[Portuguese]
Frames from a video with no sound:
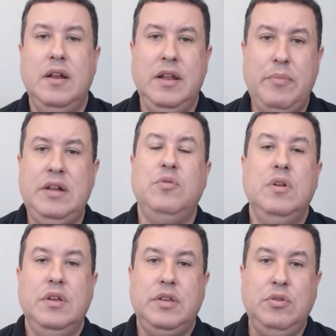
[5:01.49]
Lembrando
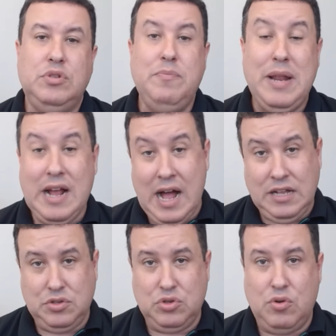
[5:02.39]
que os
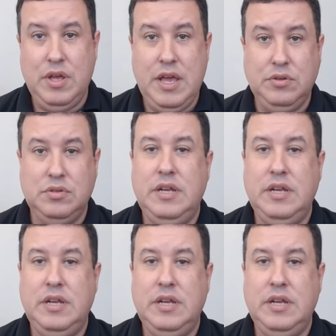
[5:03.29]
empregados dos Correios,